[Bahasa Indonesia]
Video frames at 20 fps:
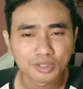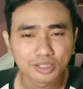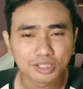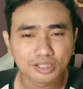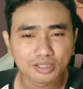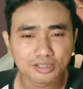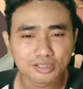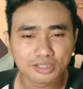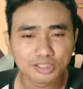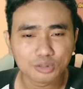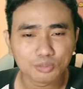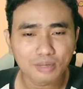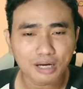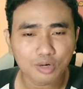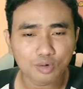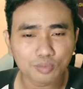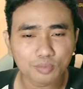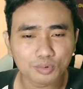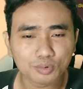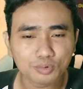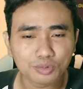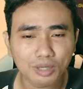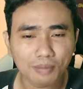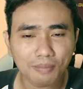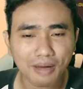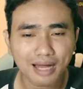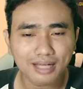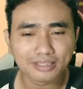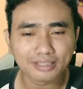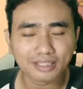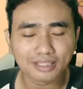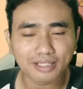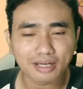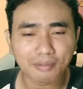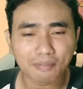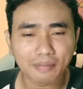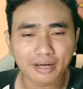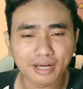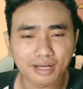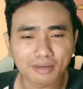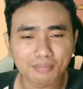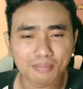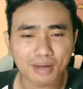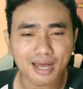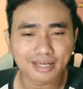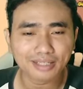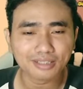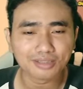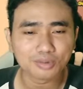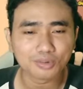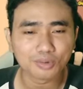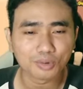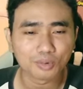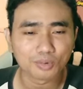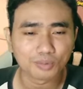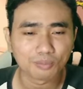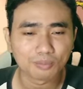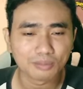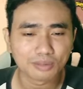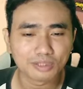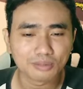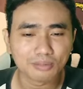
yang jenis baru pun sudah banyak yang pengen main gitu loh masih